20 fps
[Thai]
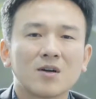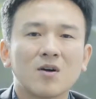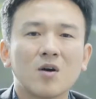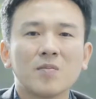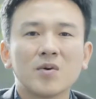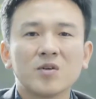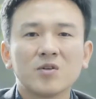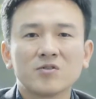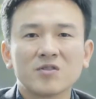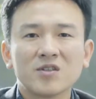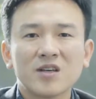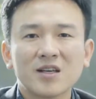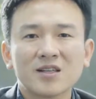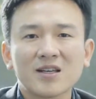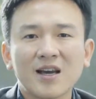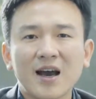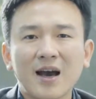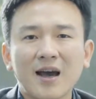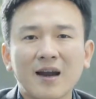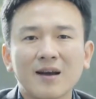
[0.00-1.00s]
ของมนุษย
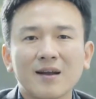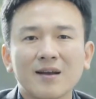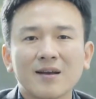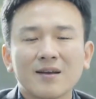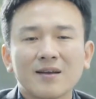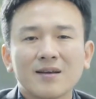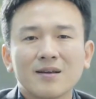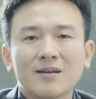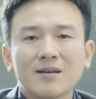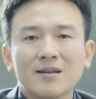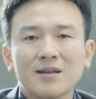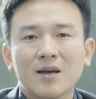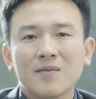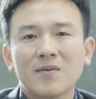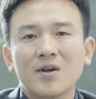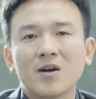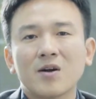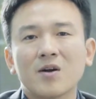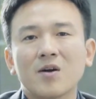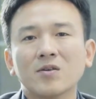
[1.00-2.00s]
ชาติที่ทำ
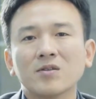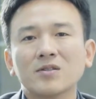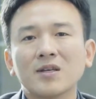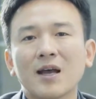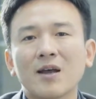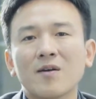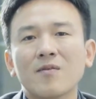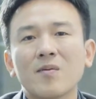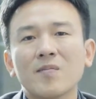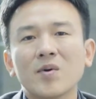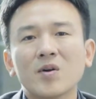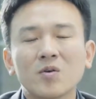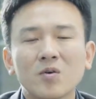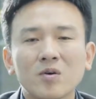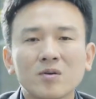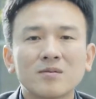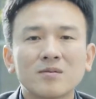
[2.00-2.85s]
ให้เราเข้าใจว่ามนุษ